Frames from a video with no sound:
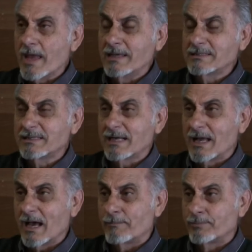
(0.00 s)

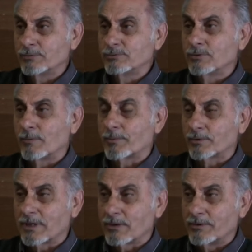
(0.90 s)
essere appunto
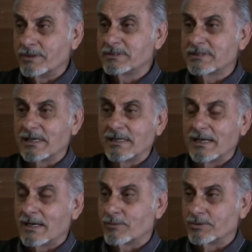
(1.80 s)
protagonista
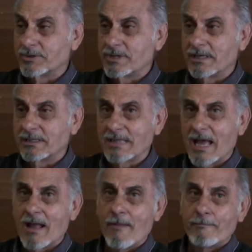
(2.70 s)
nella
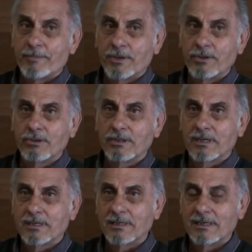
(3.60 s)
quotidianità e
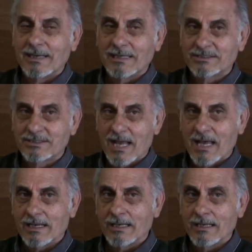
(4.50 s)
non
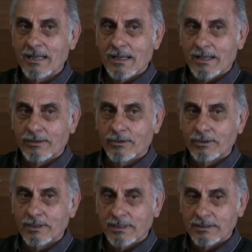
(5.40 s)
lasciare, e
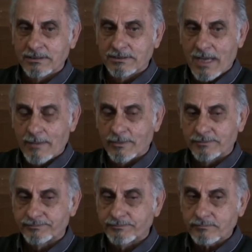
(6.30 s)
non diciamo